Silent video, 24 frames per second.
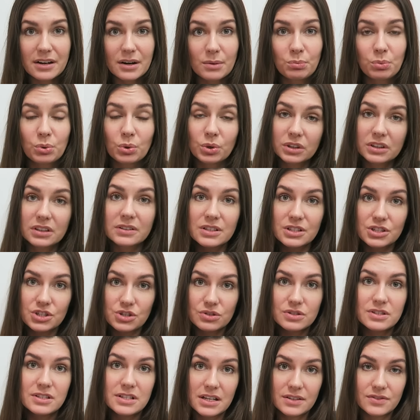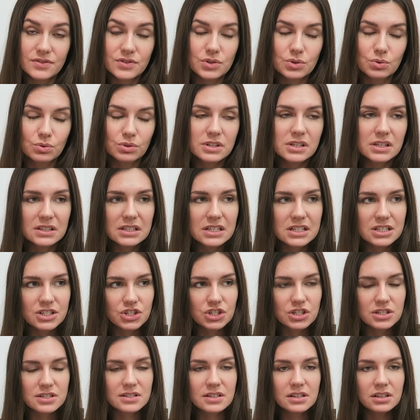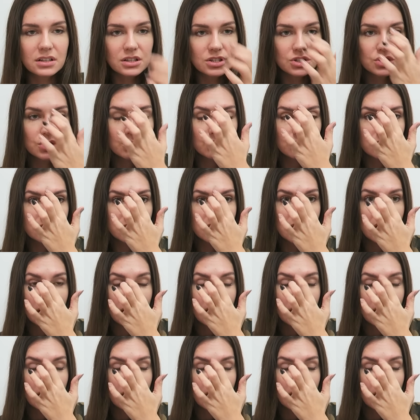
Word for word: работала еще здесь, в студии, где я сейчас нахожусь,